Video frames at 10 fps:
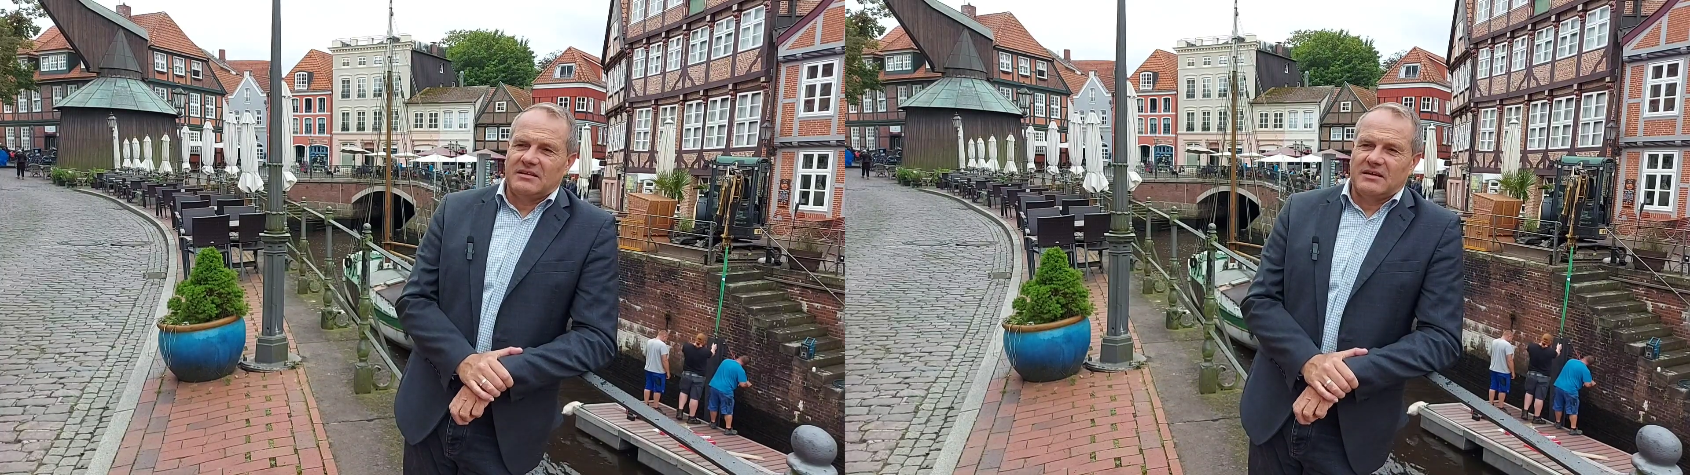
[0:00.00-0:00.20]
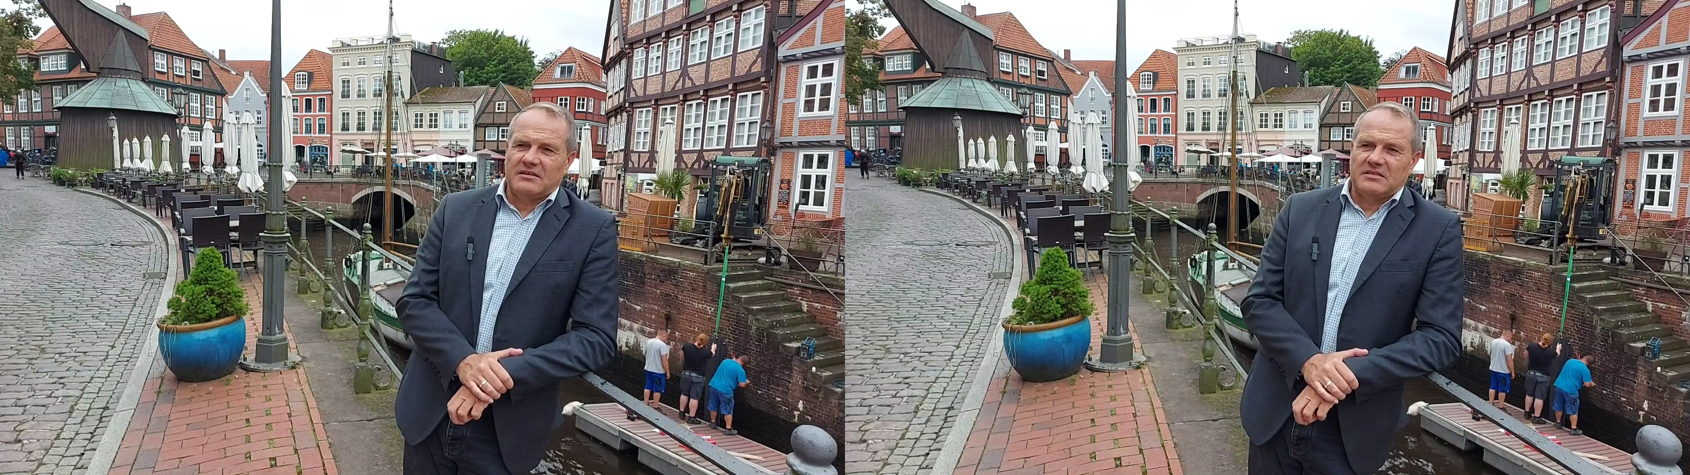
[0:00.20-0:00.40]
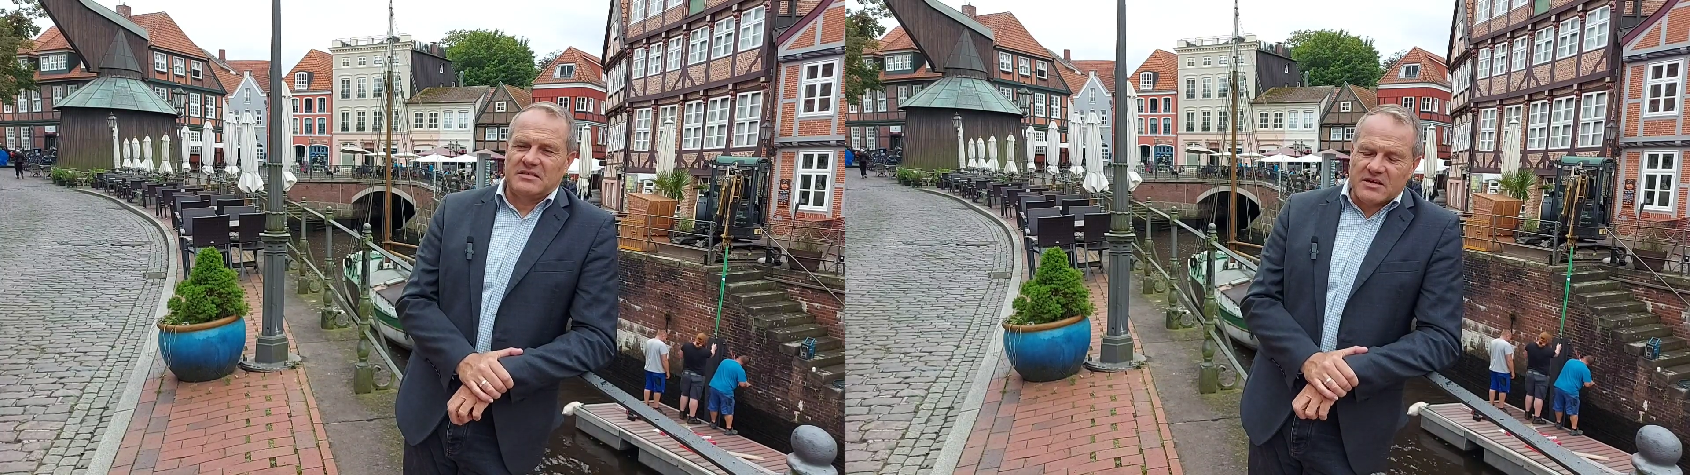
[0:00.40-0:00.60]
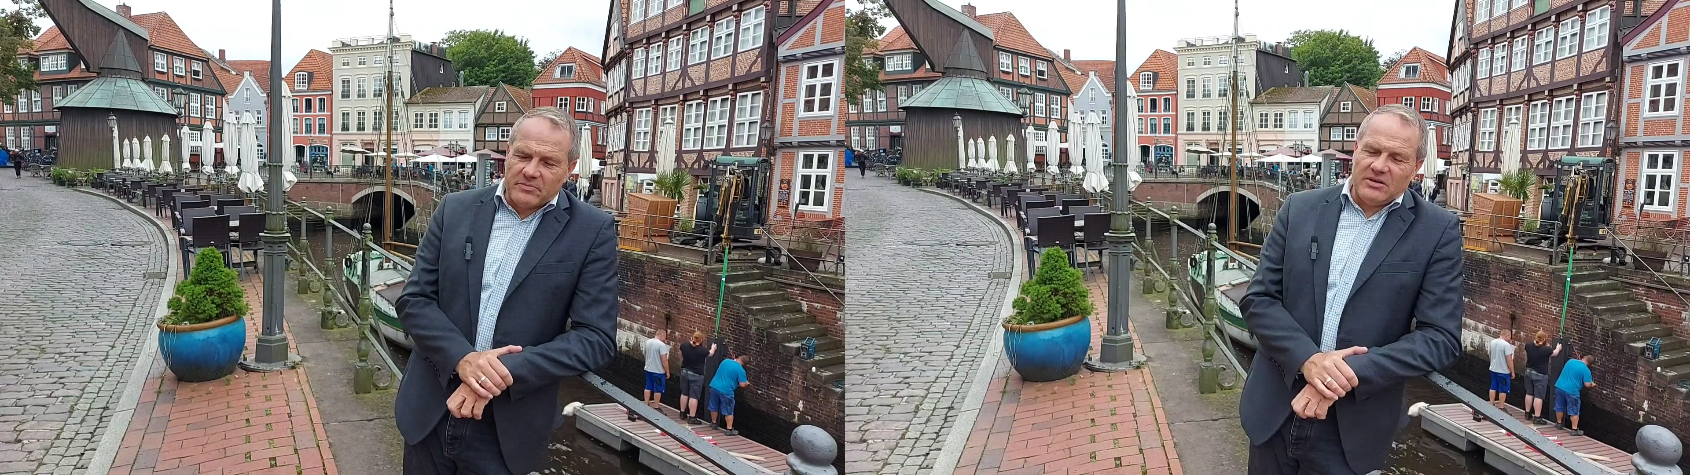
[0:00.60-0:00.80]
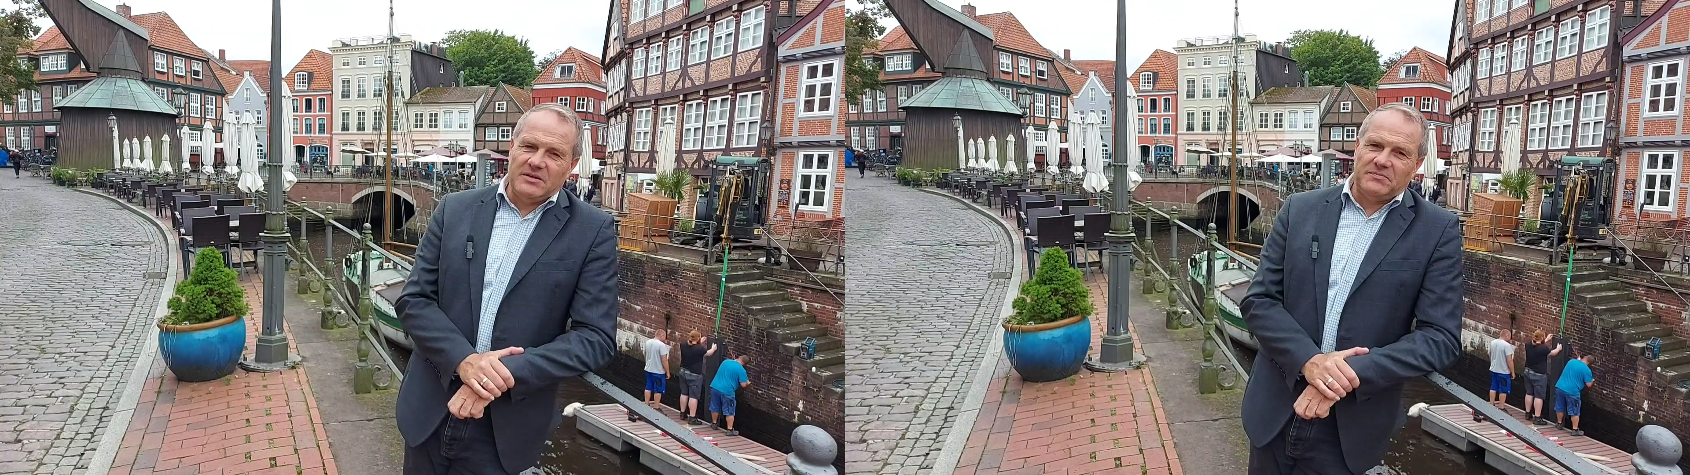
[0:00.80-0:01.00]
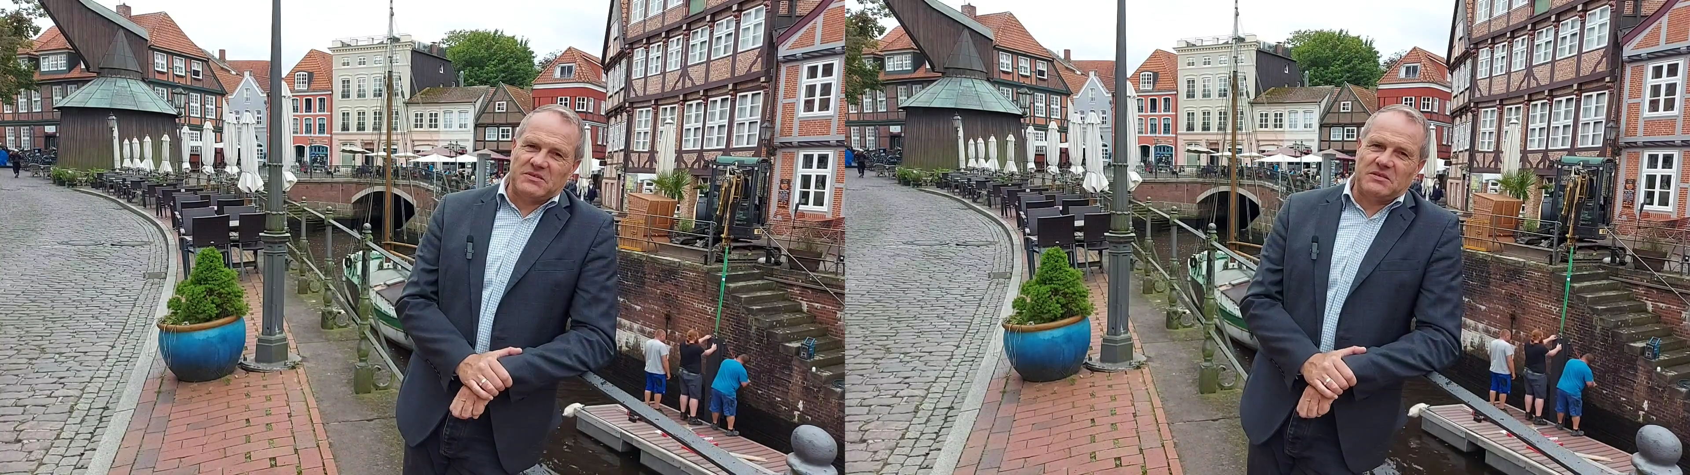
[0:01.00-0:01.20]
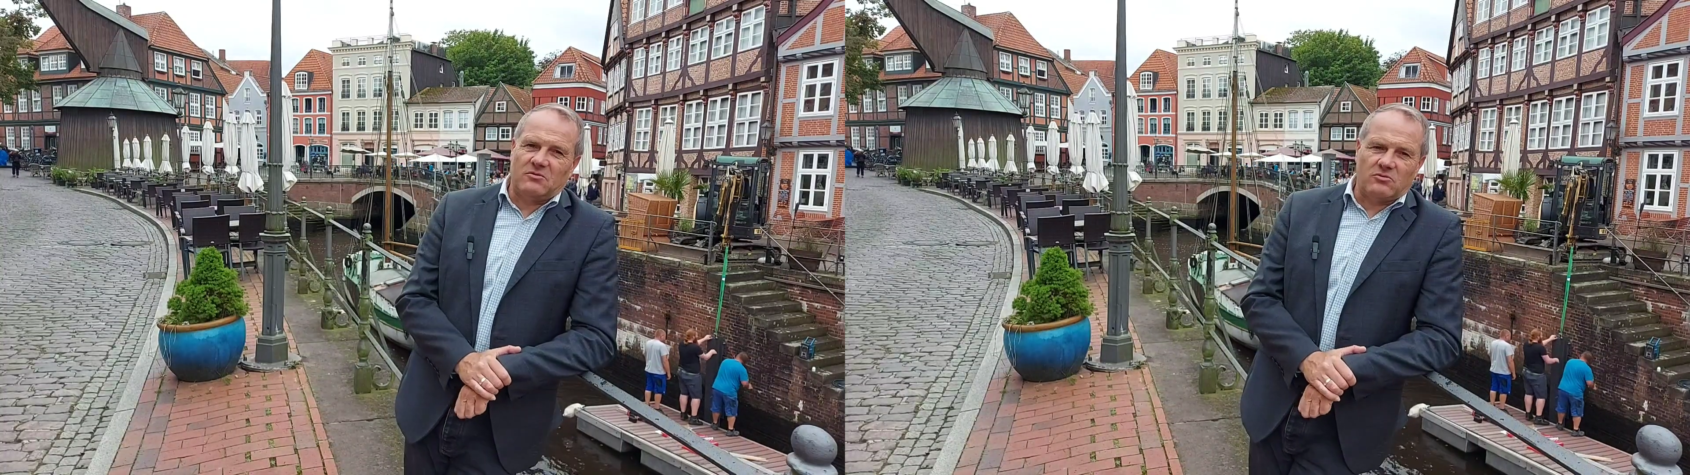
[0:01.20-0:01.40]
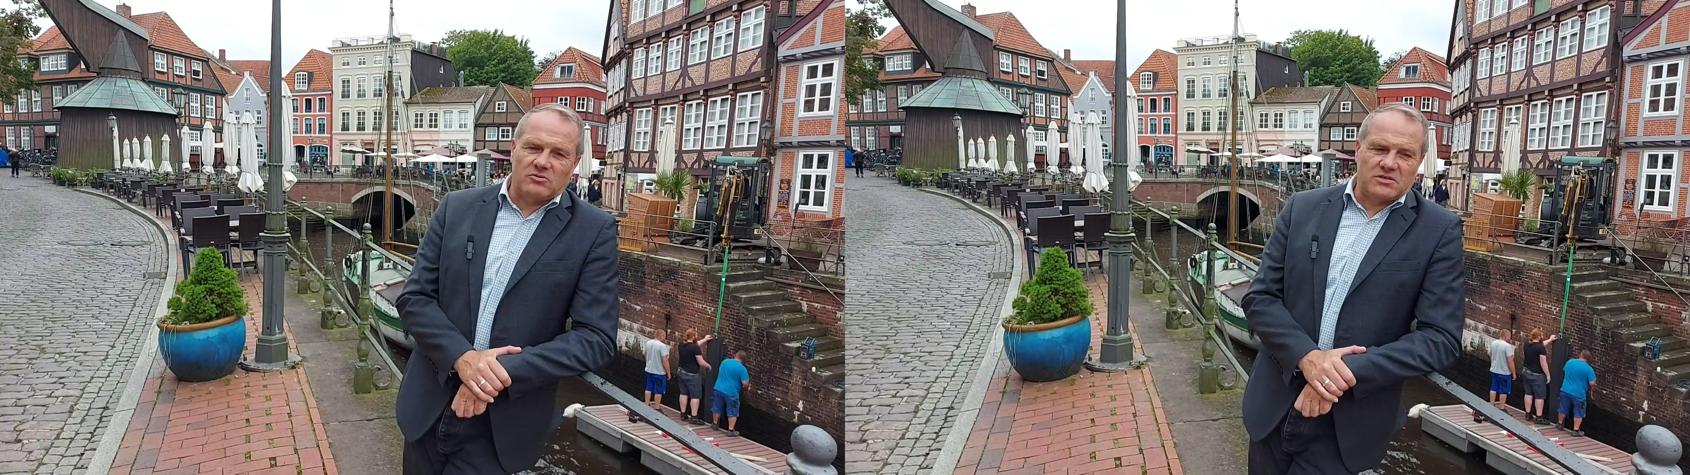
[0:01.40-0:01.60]
Dann sehr beliebt sind
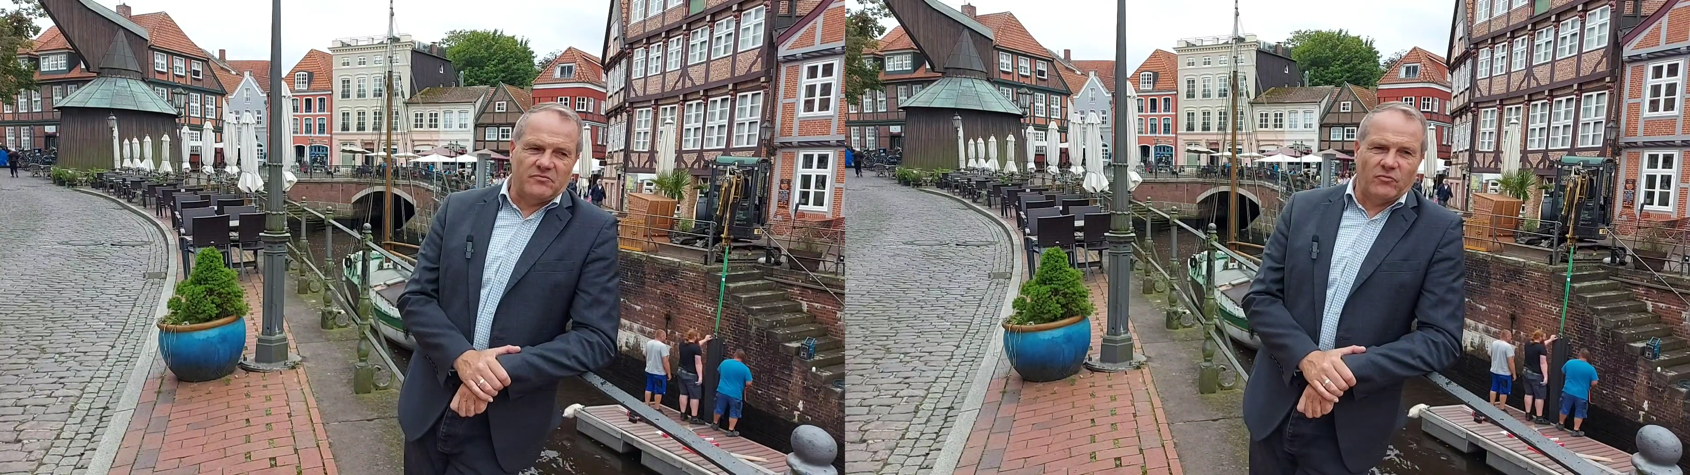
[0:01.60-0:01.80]
auch unsere